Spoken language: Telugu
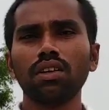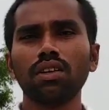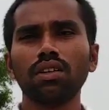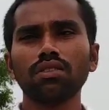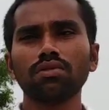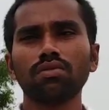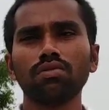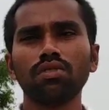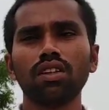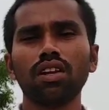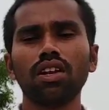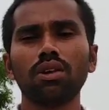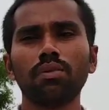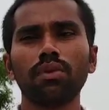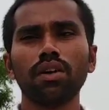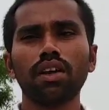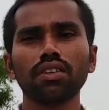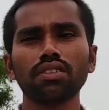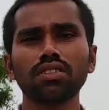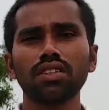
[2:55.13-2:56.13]
ఈ సుందిల్లా
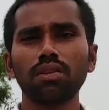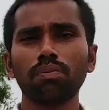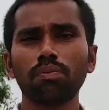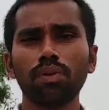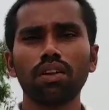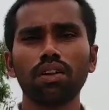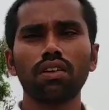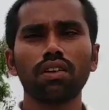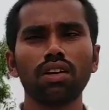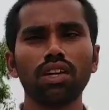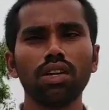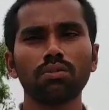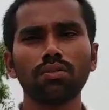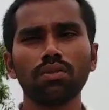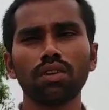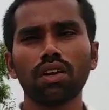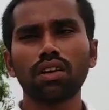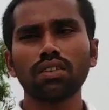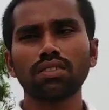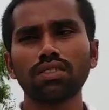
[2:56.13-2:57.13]
బ్యారేజ్కి
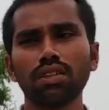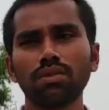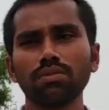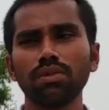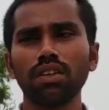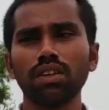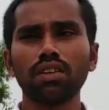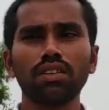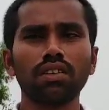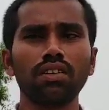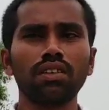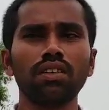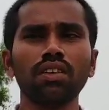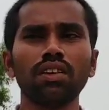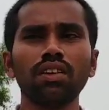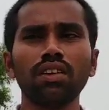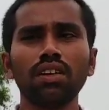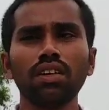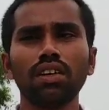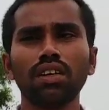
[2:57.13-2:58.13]
నేమ్ ఖరారు చేయడం జరిగింది
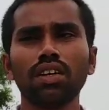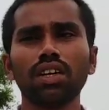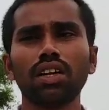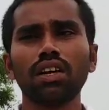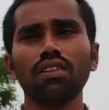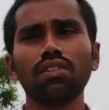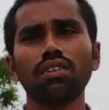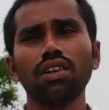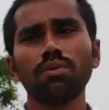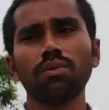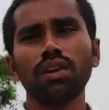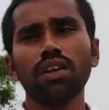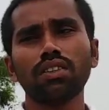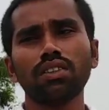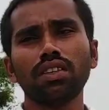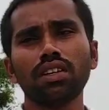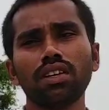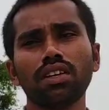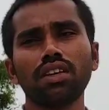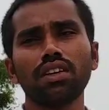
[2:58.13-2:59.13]
ఇక్కడ నుండి
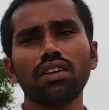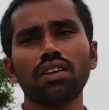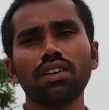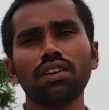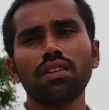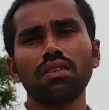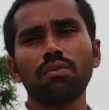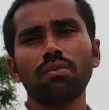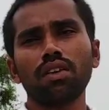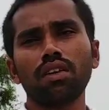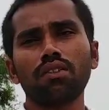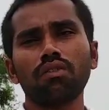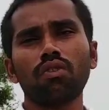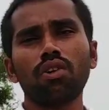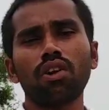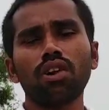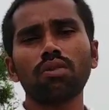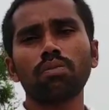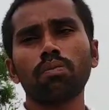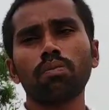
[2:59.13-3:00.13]
మళ్ళీ తిరిగి మనకి
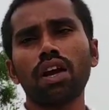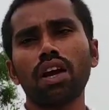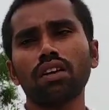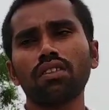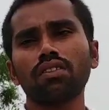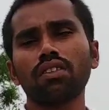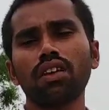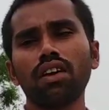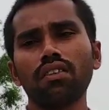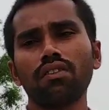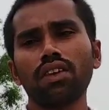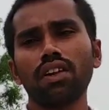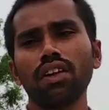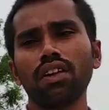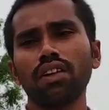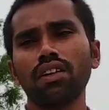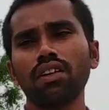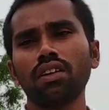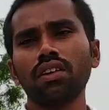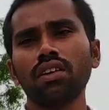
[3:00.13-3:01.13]
వాటర్ బ్యాక్గా
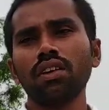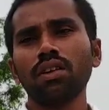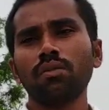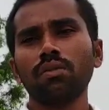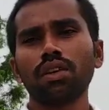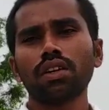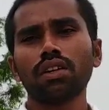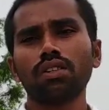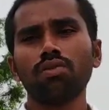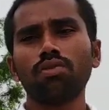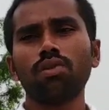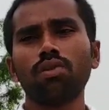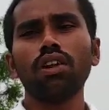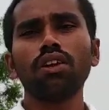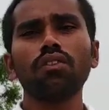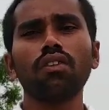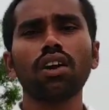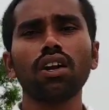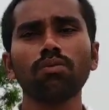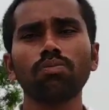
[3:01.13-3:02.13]
వెళ్ళి మనకి
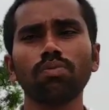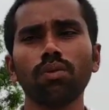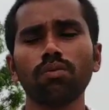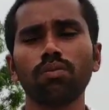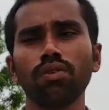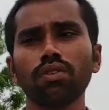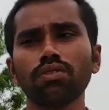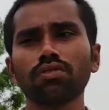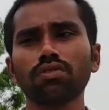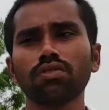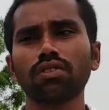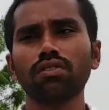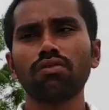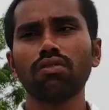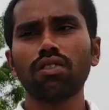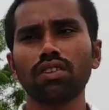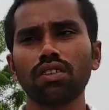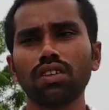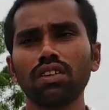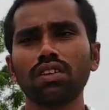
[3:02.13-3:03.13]
గోలివాడ పంప్
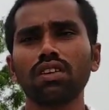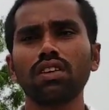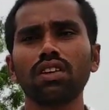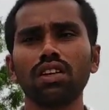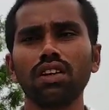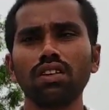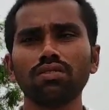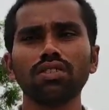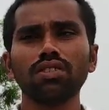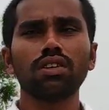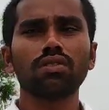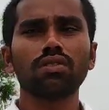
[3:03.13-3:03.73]
హౌస్కి నీళ్ళు